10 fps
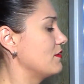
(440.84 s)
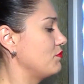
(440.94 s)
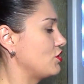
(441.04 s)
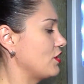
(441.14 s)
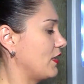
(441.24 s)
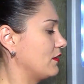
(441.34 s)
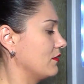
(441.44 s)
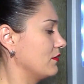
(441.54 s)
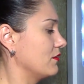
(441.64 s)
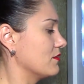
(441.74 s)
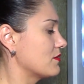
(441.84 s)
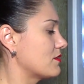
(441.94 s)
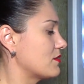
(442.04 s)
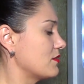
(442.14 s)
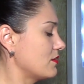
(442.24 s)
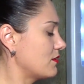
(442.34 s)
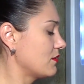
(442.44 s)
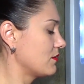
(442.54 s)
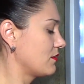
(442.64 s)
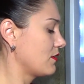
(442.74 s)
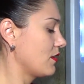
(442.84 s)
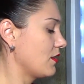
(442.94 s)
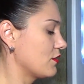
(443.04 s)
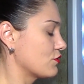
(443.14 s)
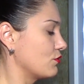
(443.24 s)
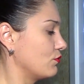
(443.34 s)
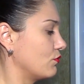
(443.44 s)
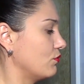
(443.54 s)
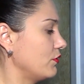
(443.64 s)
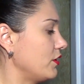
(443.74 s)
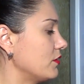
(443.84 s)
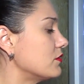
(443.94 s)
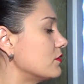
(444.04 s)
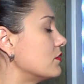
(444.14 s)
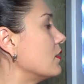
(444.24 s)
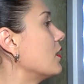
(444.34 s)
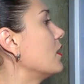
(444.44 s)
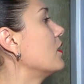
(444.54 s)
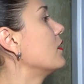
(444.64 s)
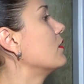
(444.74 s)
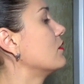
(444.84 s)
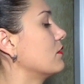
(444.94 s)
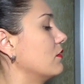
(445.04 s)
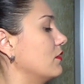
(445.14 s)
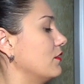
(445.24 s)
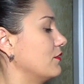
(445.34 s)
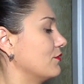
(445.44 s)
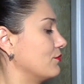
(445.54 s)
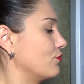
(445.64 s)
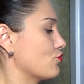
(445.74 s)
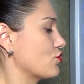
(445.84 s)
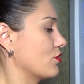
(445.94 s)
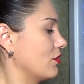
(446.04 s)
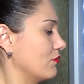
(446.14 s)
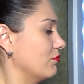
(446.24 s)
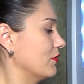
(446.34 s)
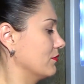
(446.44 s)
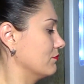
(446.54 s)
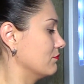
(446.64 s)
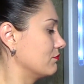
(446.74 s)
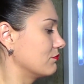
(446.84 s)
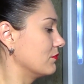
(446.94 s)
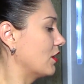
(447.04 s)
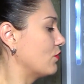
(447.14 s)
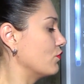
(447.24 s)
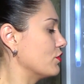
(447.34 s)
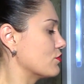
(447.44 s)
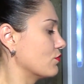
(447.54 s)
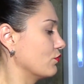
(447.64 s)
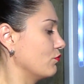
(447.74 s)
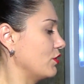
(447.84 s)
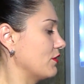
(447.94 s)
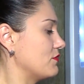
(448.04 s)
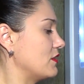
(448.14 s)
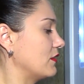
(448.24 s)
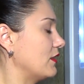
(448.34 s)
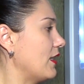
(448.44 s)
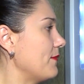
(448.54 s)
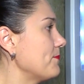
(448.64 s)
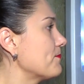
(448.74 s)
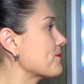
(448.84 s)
запечатанный сыр, сулугуни. А, тоже как бы находится он у меня всегда.